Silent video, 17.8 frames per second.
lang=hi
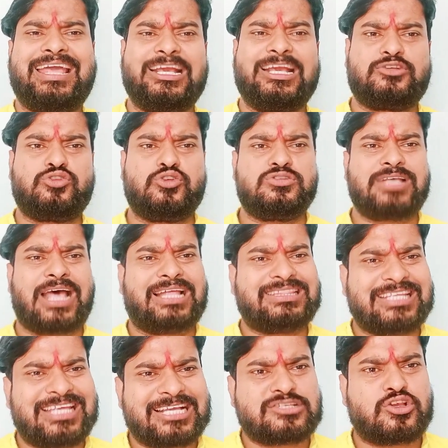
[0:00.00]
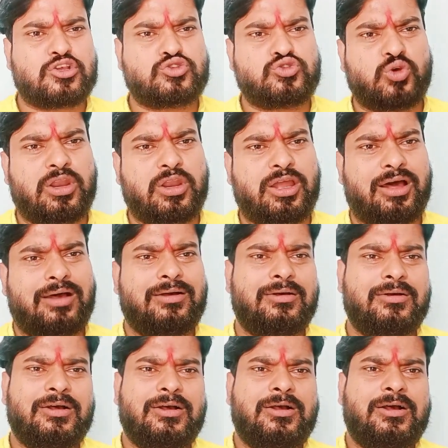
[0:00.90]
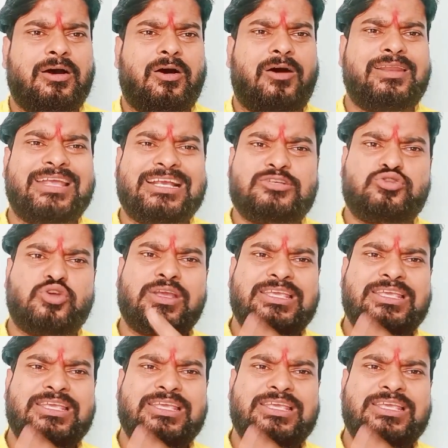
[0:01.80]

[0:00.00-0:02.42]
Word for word: 107, 116 और एक